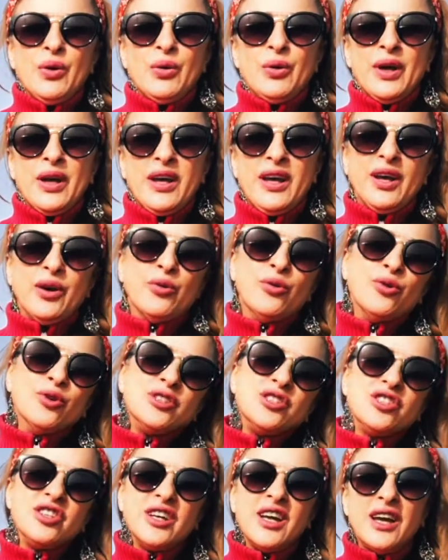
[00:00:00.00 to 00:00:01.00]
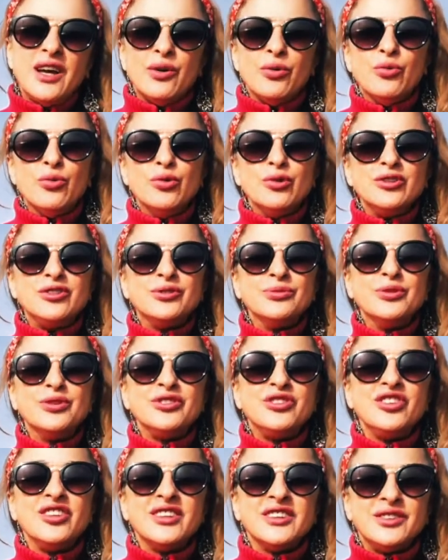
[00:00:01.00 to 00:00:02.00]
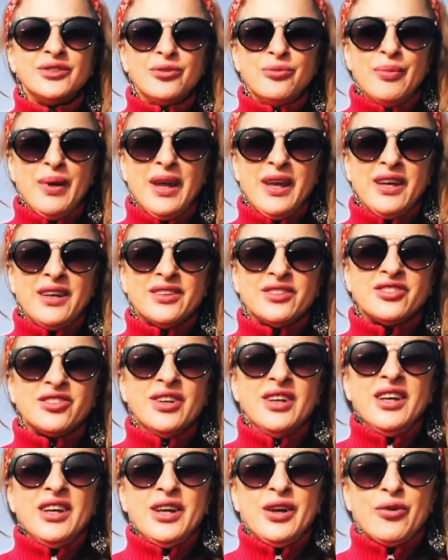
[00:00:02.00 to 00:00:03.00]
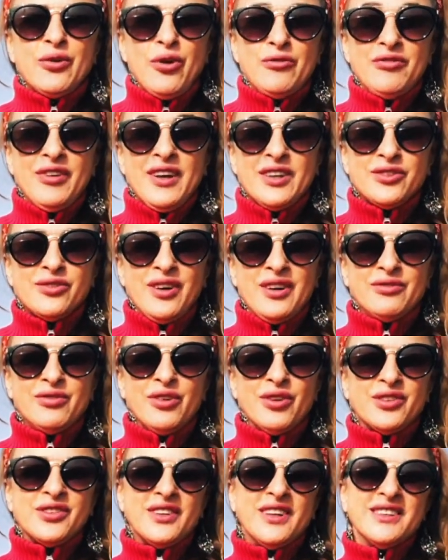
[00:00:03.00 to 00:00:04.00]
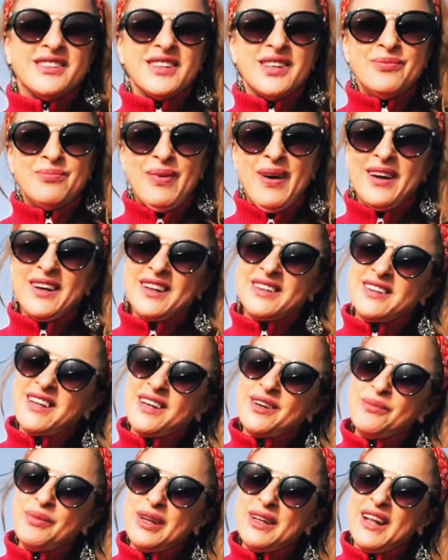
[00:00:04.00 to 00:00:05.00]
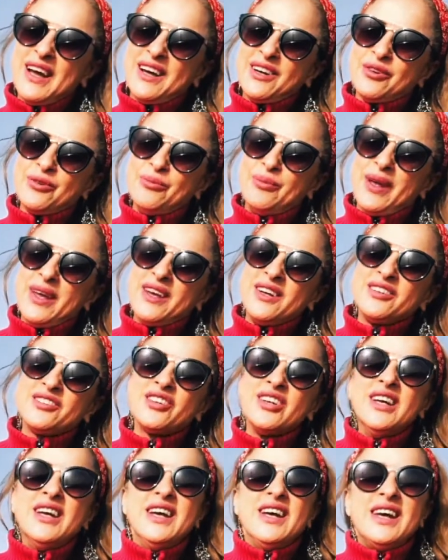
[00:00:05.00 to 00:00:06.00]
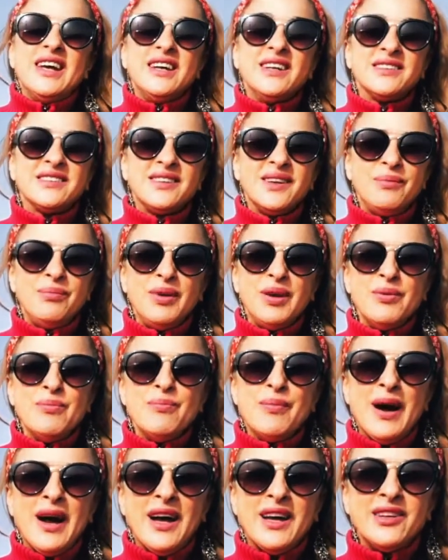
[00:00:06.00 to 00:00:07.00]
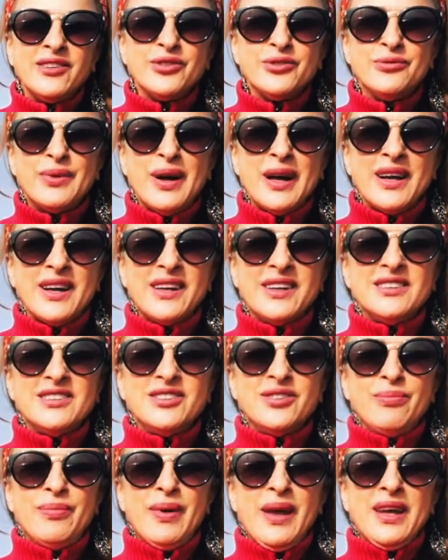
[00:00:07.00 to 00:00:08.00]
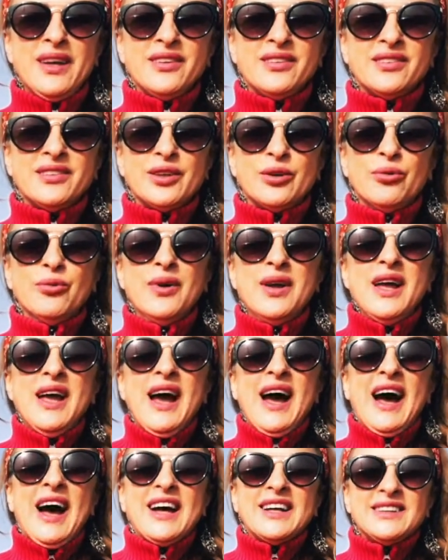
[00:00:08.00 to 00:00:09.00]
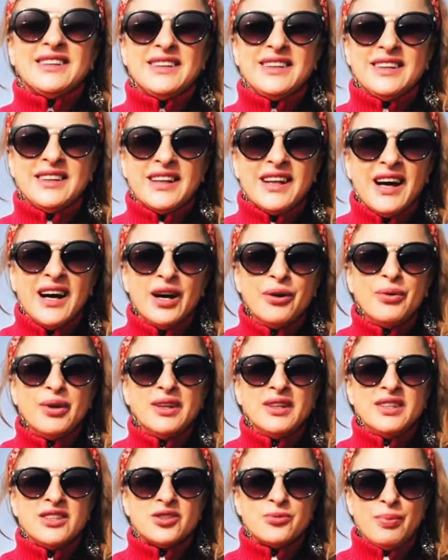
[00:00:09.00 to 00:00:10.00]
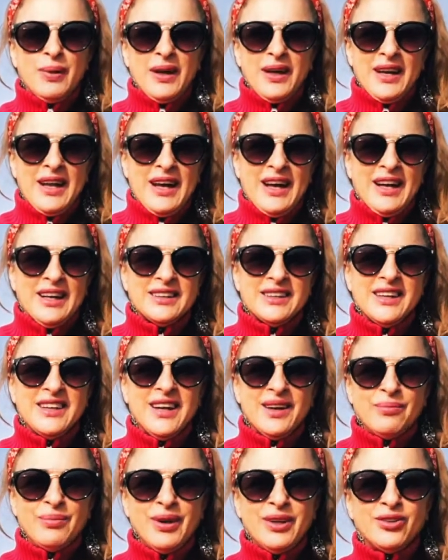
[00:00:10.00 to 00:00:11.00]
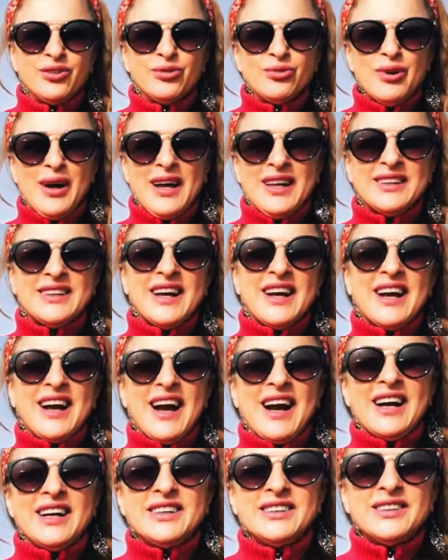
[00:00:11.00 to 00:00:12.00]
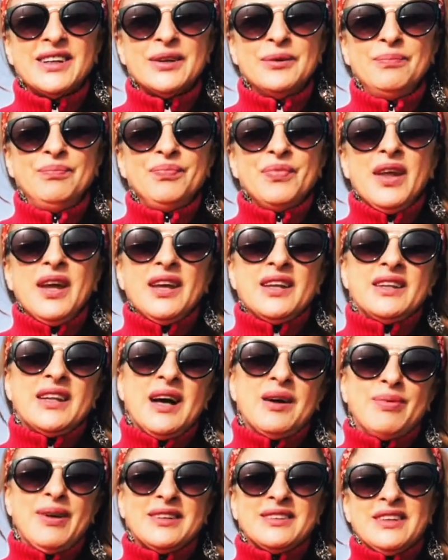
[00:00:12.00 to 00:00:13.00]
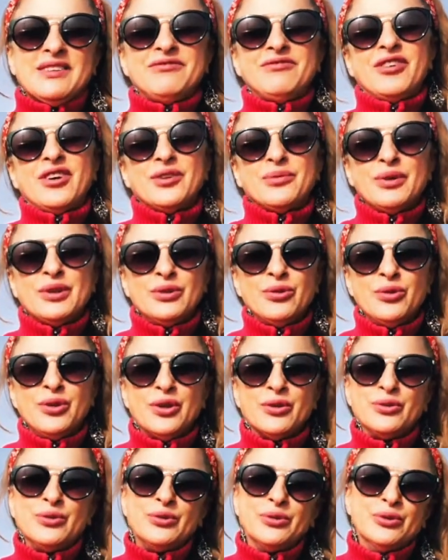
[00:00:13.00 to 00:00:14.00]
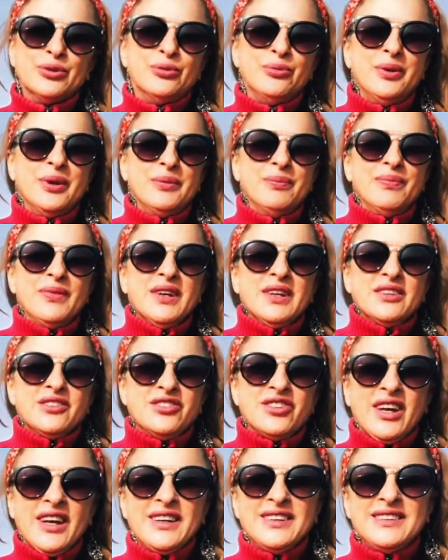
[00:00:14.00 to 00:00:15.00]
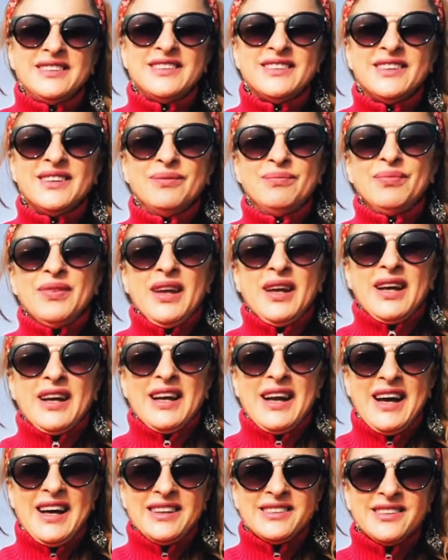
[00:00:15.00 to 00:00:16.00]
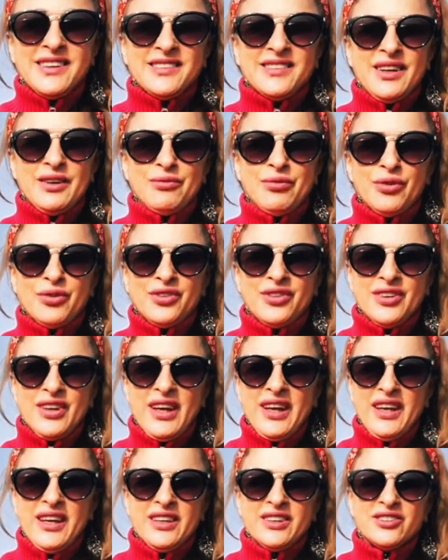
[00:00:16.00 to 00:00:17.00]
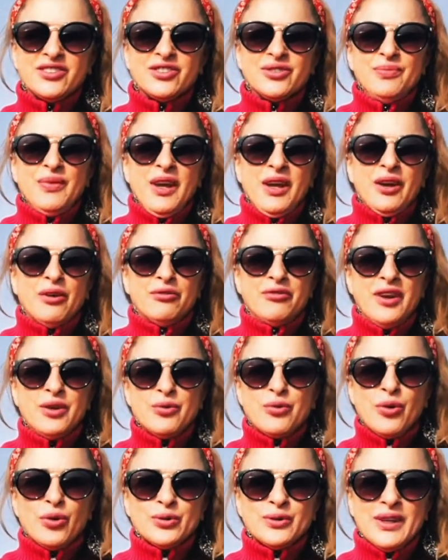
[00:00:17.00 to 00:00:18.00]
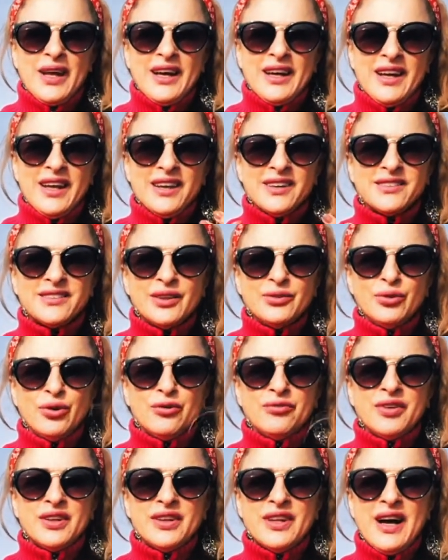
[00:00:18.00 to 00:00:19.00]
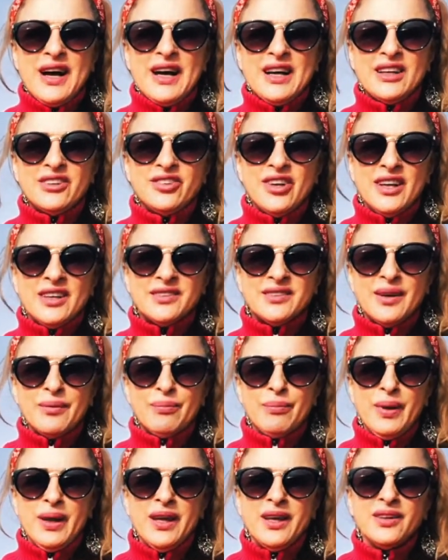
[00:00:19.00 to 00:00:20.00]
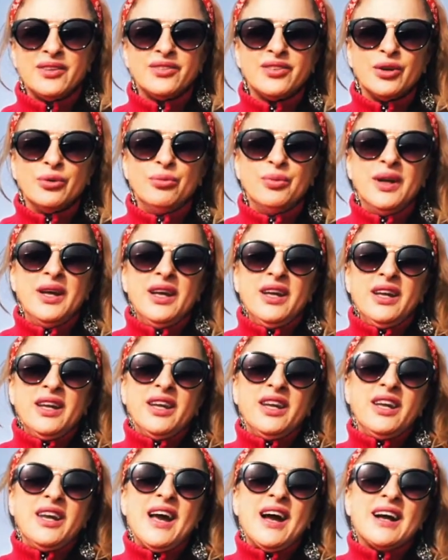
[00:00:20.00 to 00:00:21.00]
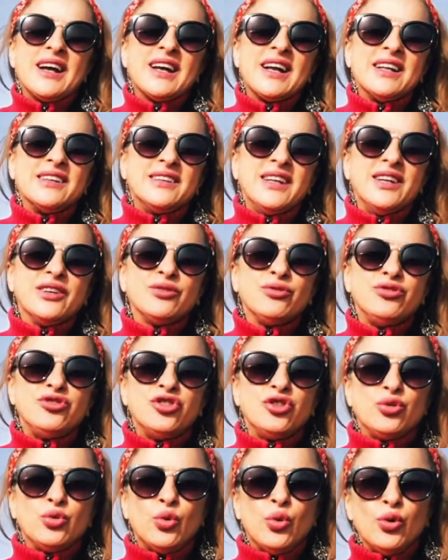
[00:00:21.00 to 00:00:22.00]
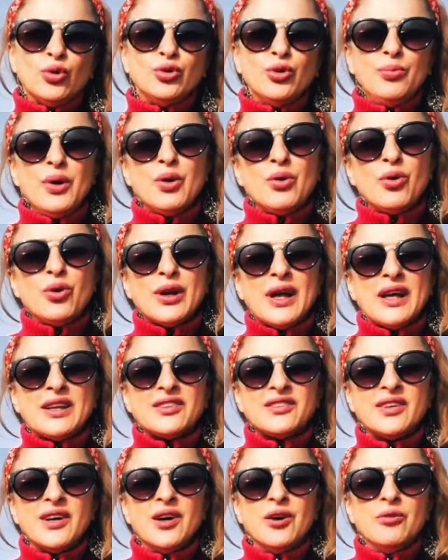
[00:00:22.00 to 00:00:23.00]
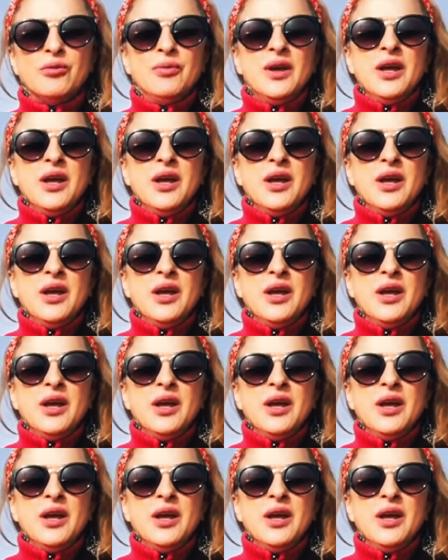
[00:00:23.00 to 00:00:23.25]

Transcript: É, hoje é o último dia do mês e confesso a vocês que para terminar o mês recebi mais uma grande bênção. Até tão inesperada e abençoada carta da plataforma do YouTube. Gente, graças a vocês, eu venho contar essa novidade, essa bênção e agradeço de todo o meu coração